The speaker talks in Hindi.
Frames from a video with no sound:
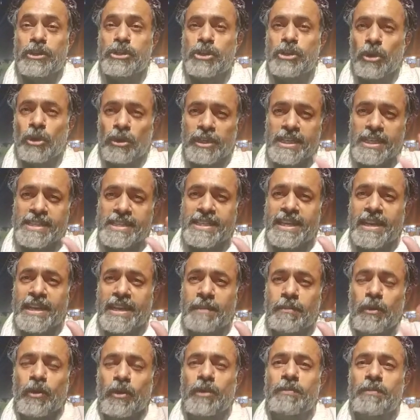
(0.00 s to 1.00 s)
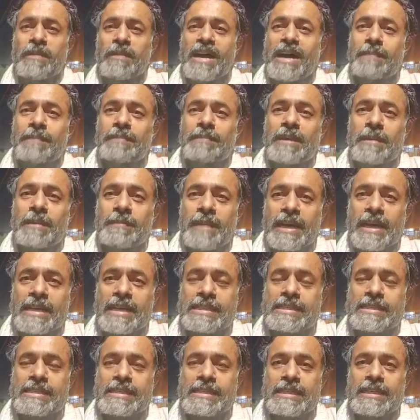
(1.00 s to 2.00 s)
छोटी सी रिपोर्ट मैं आपके
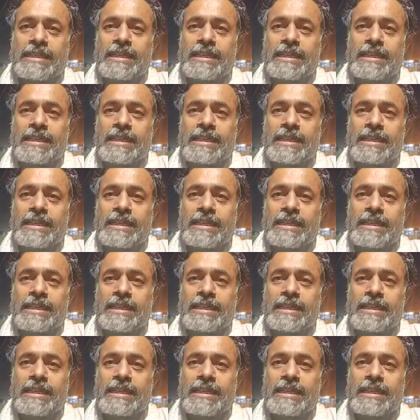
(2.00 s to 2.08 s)
पास